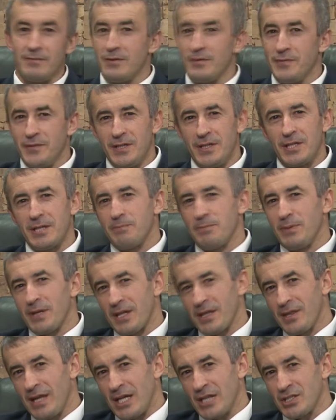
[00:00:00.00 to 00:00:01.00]
В эфире
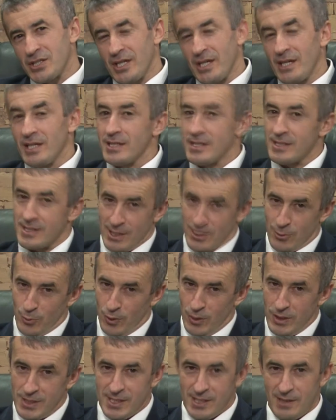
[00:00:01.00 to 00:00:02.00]
передача «За
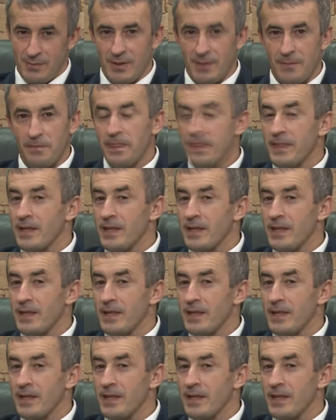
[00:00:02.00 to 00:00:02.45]
кулисами».